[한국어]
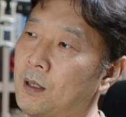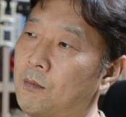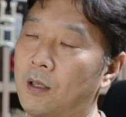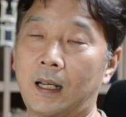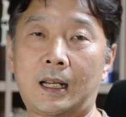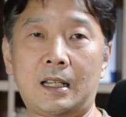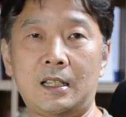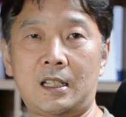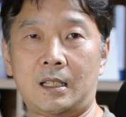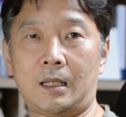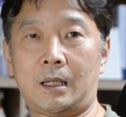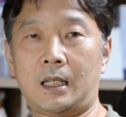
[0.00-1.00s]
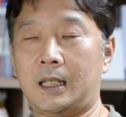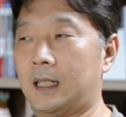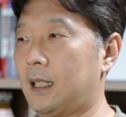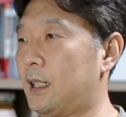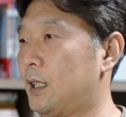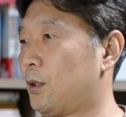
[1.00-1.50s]
뭐 LNG
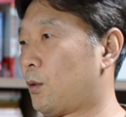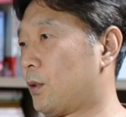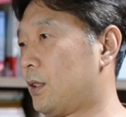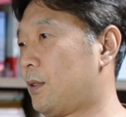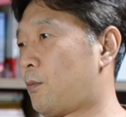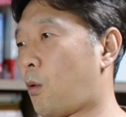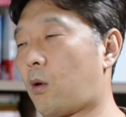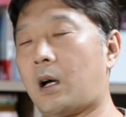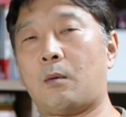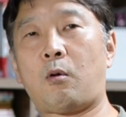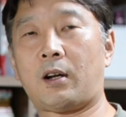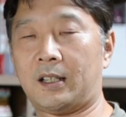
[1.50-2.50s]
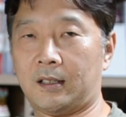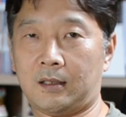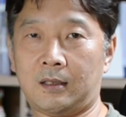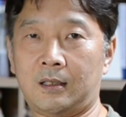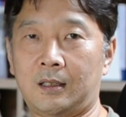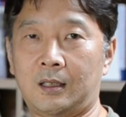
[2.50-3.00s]
또는 복합 화력
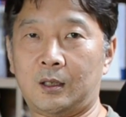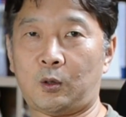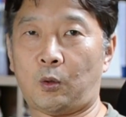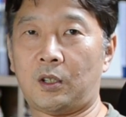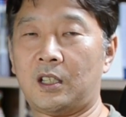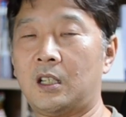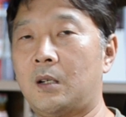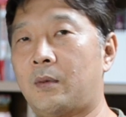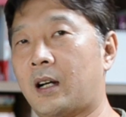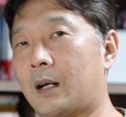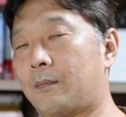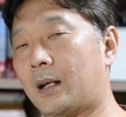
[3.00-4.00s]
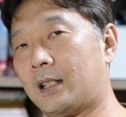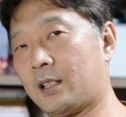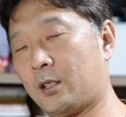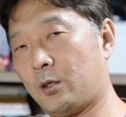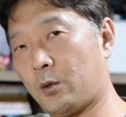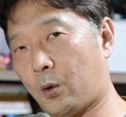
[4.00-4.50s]
또는 열병합
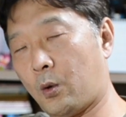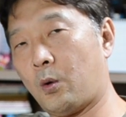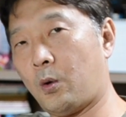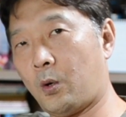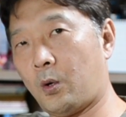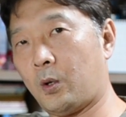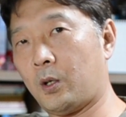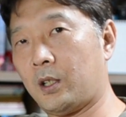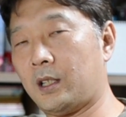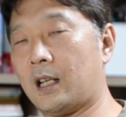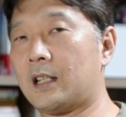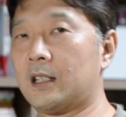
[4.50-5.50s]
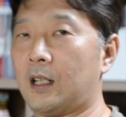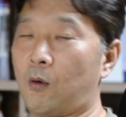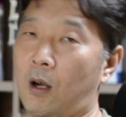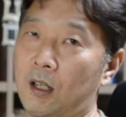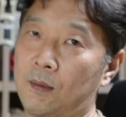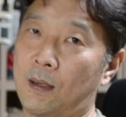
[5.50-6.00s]
발전소 예전의
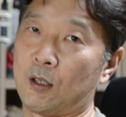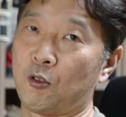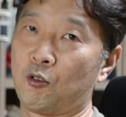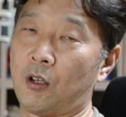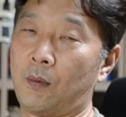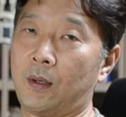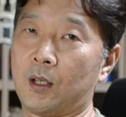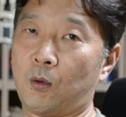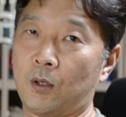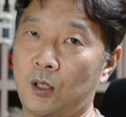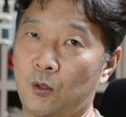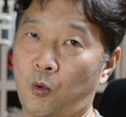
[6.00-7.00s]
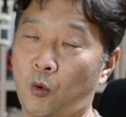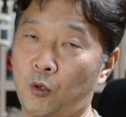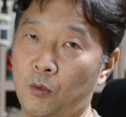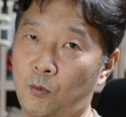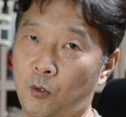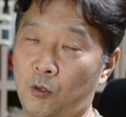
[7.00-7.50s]
화력 발전소에 비해서 훨씬
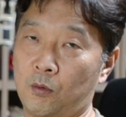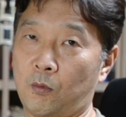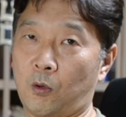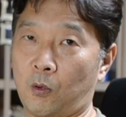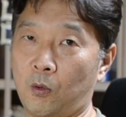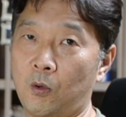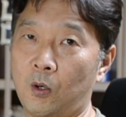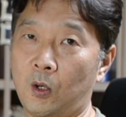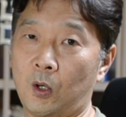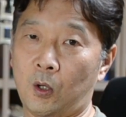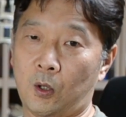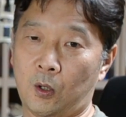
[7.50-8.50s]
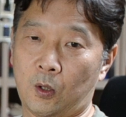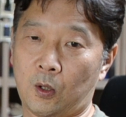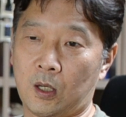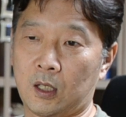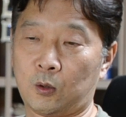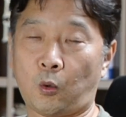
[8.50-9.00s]
소규모 규모로 어,
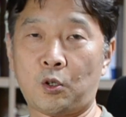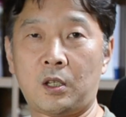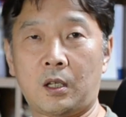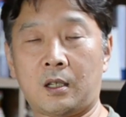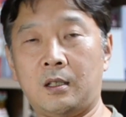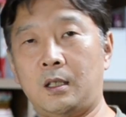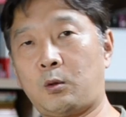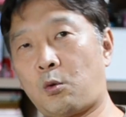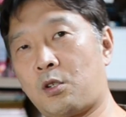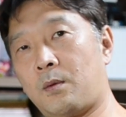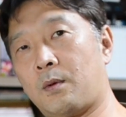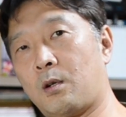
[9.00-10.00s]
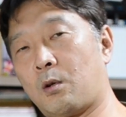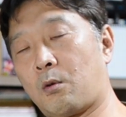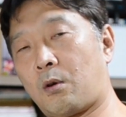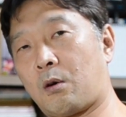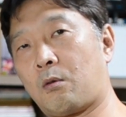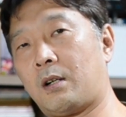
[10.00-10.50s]
각 도시 거의
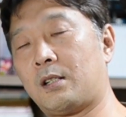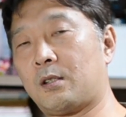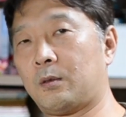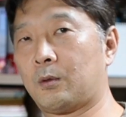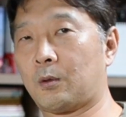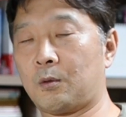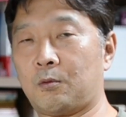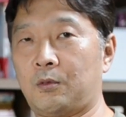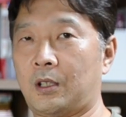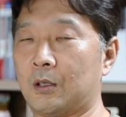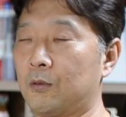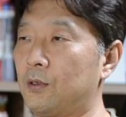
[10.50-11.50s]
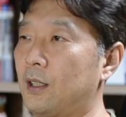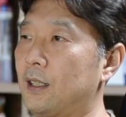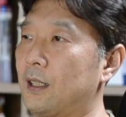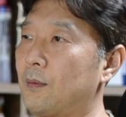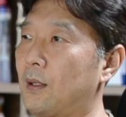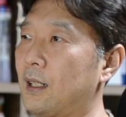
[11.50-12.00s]
도시별로라고 할 정도로 군데군데
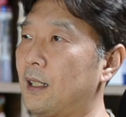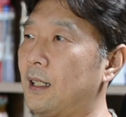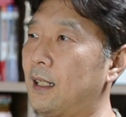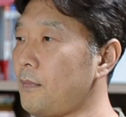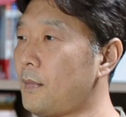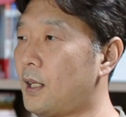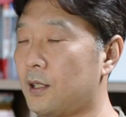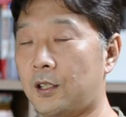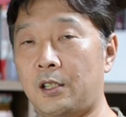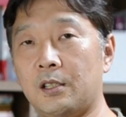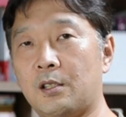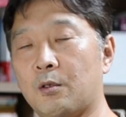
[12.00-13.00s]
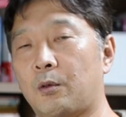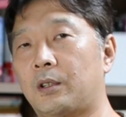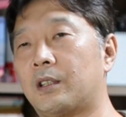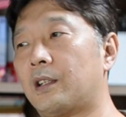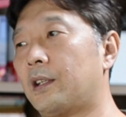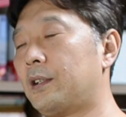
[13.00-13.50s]
이제 많이 지어지고
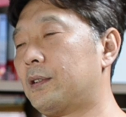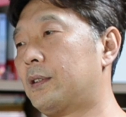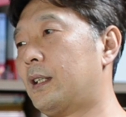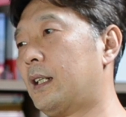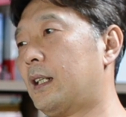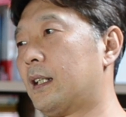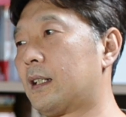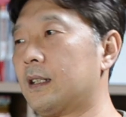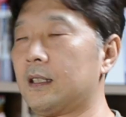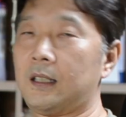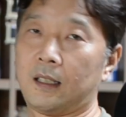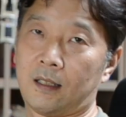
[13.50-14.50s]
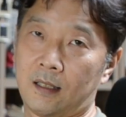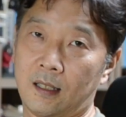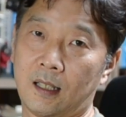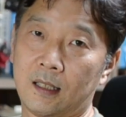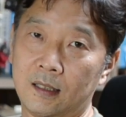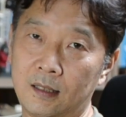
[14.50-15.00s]
있는데요. 거기에
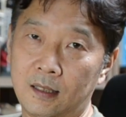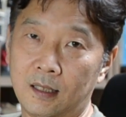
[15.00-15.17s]
들어가는